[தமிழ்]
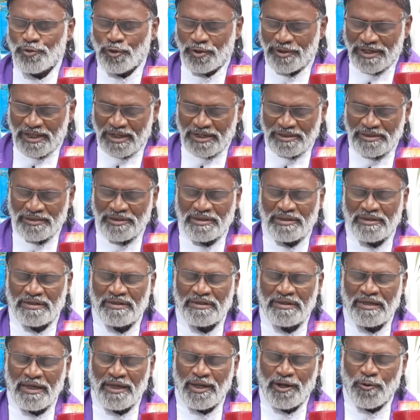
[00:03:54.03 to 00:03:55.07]
தொடர்ந்து
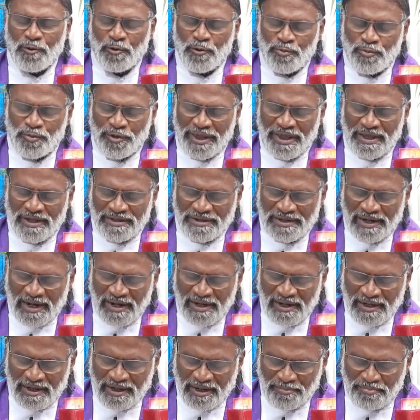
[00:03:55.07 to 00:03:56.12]
உம்முடைய
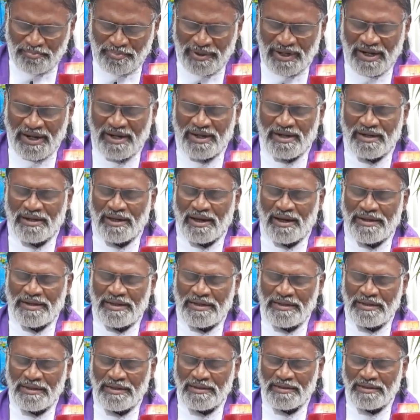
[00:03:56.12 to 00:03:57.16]
நல்ல பிள்ளைகளாய்
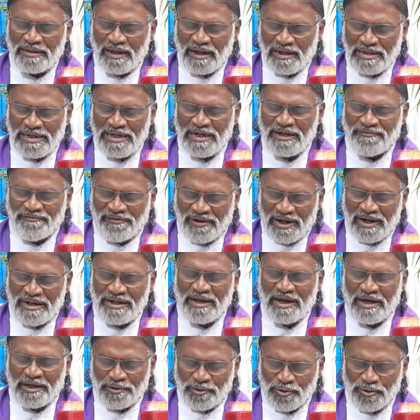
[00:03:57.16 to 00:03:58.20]
நாங்கள் வாழ
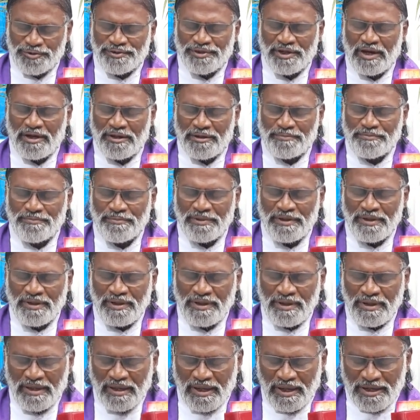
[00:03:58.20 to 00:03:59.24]
அருள்தார்
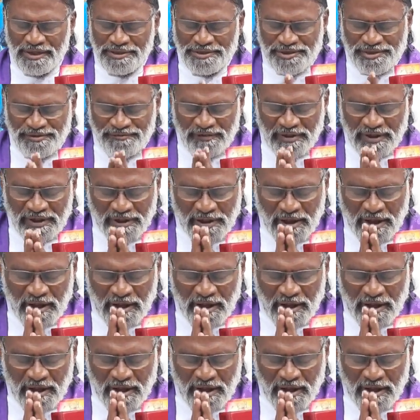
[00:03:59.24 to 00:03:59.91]
இயேசுவின்